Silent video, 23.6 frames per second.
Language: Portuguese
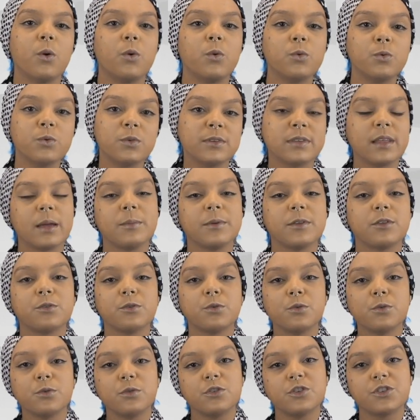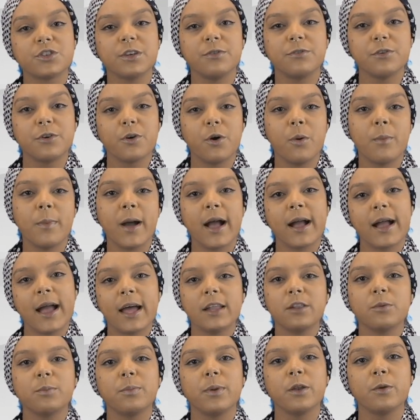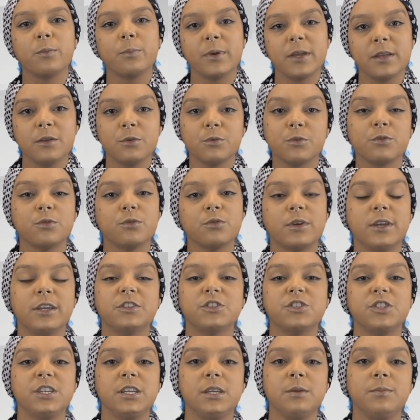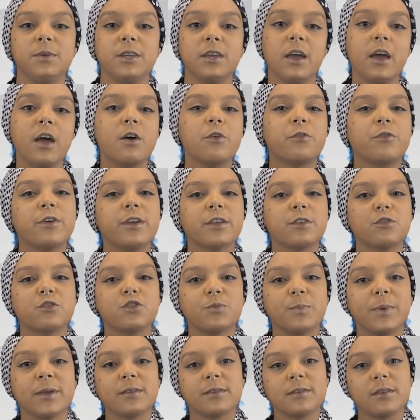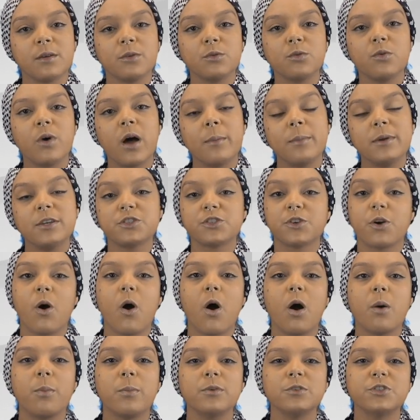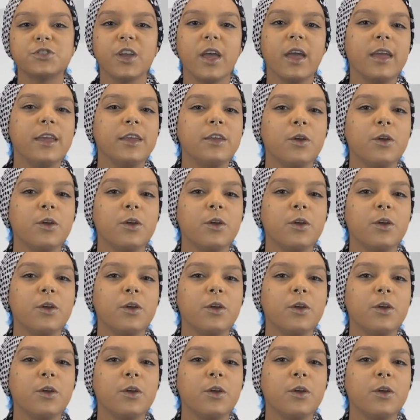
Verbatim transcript: Um dos absurdos que ficou marcado pelo período do regime foi a suspensão do habeas corpus